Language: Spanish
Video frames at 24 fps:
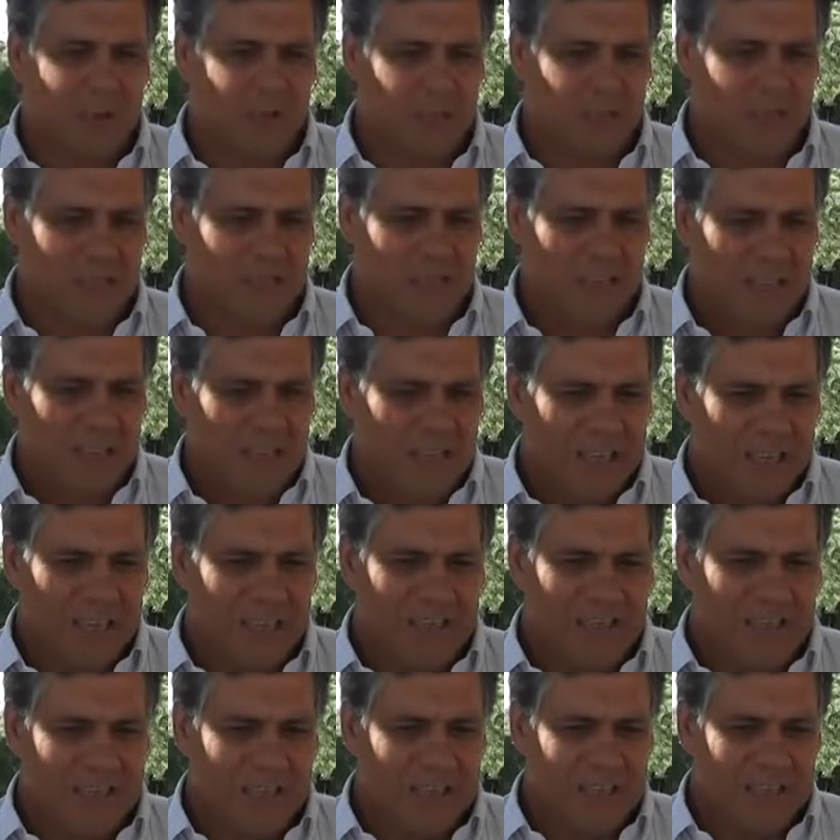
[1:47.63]
donde
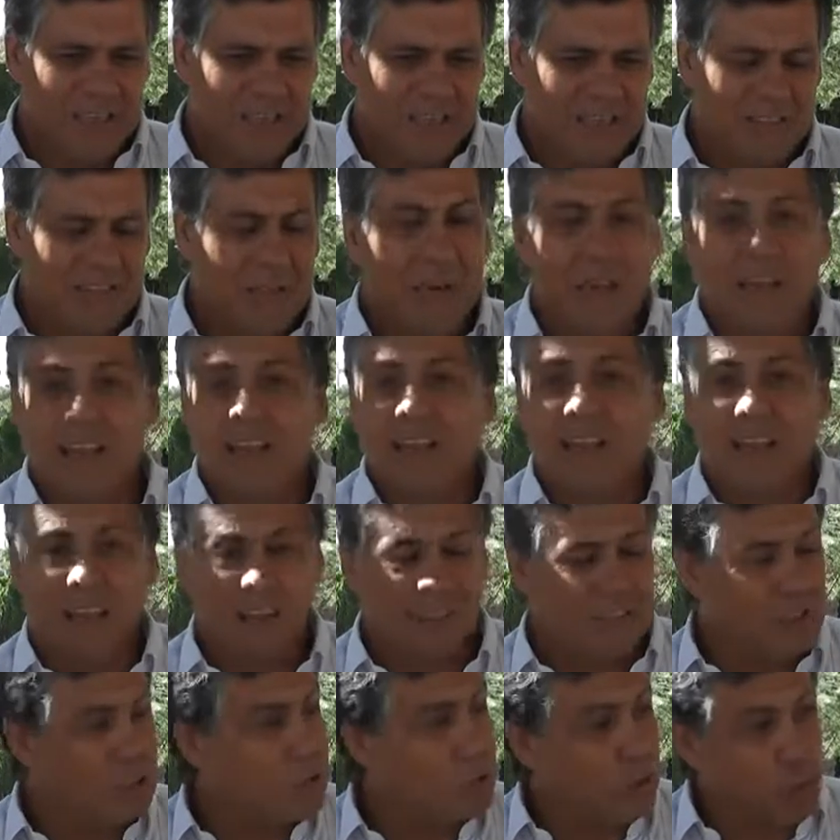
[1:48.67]
este, se van a estar
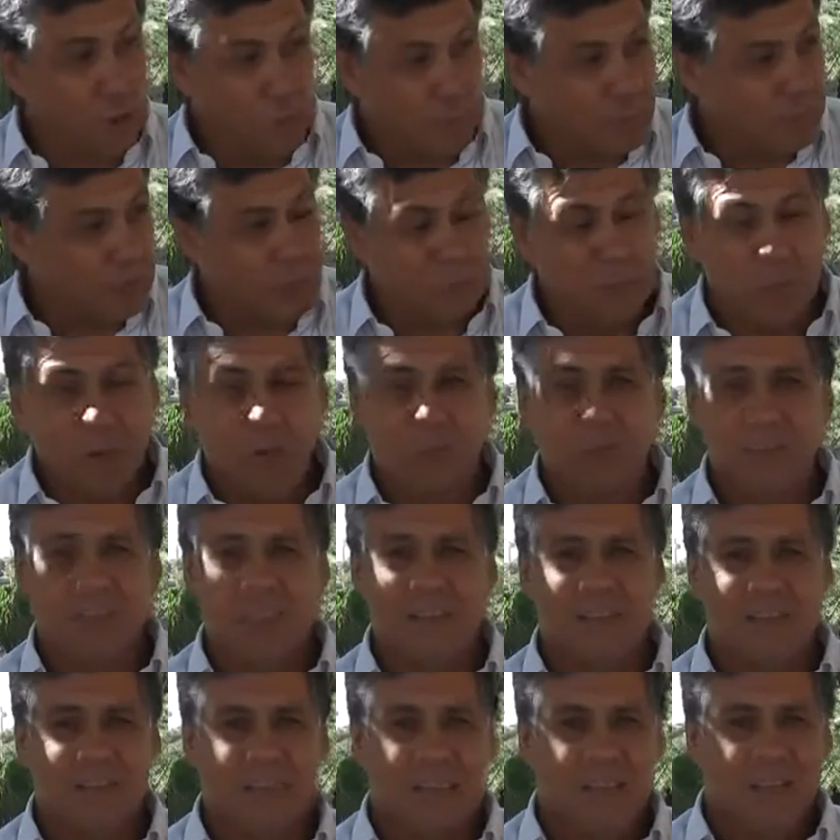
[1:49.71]
haciendo en los próximos
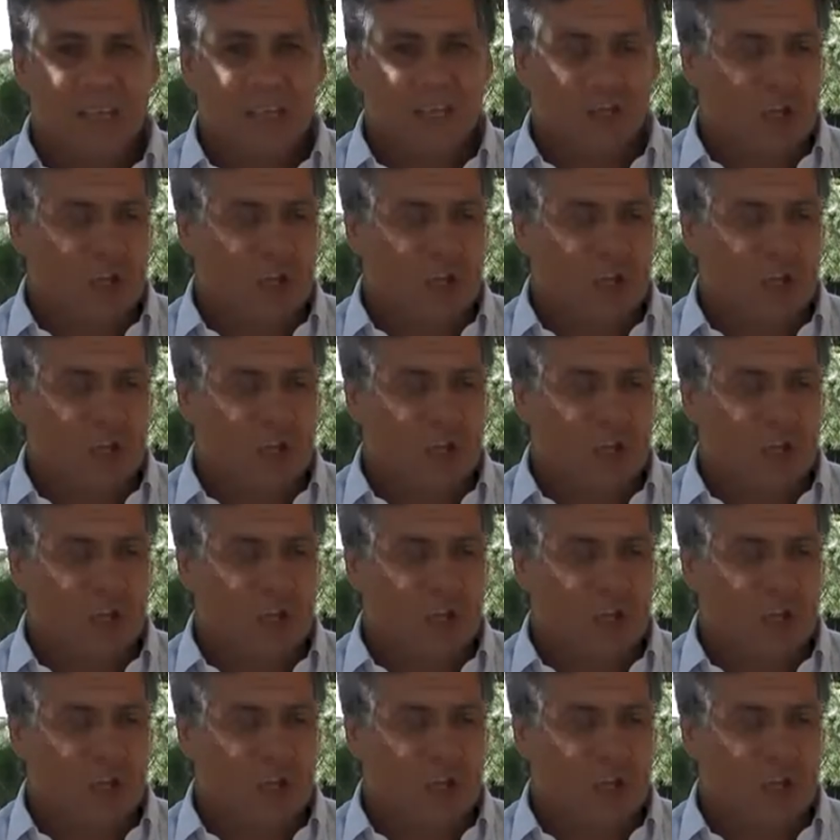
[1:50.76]
días,